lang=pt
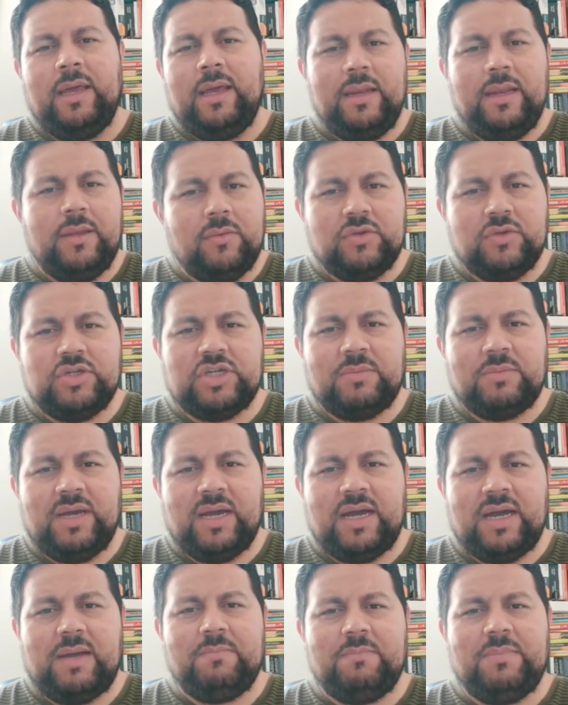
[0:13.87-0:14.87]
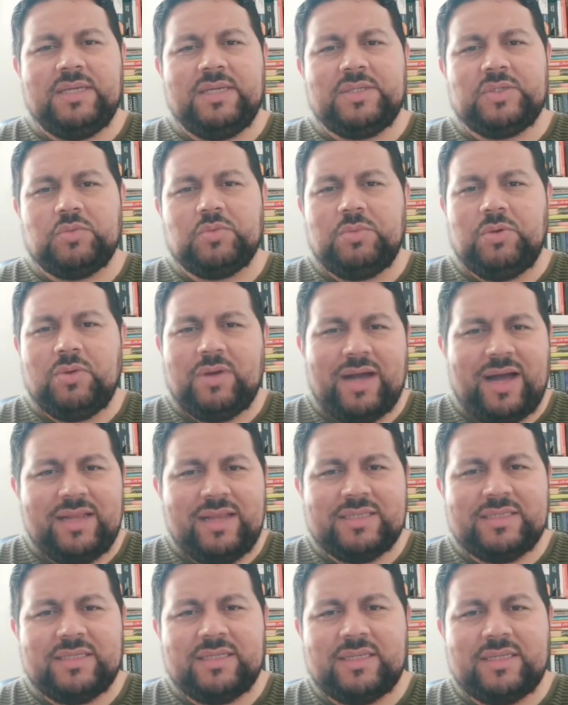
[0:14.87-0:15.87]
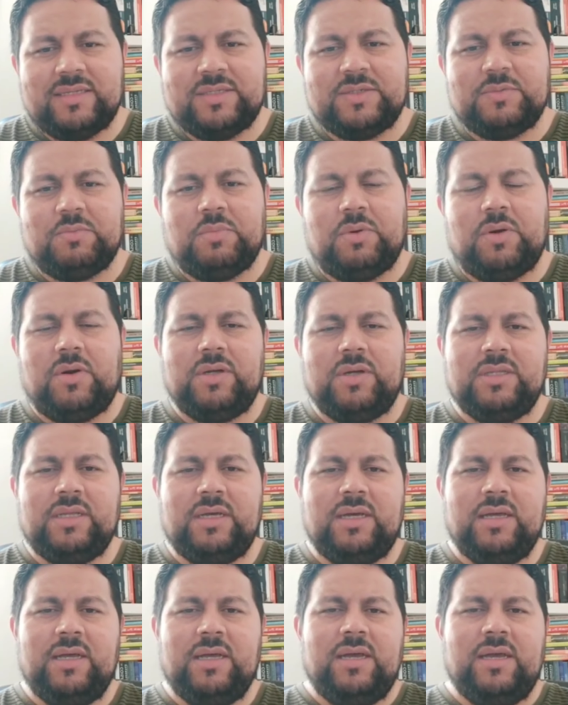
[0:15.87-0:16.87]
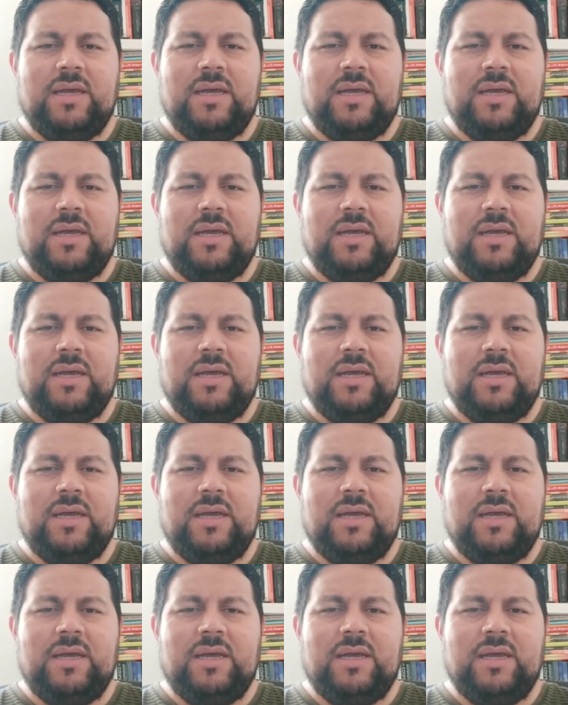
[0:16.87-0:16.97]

Ele unge a minha cabeça, o meu calo se transborda,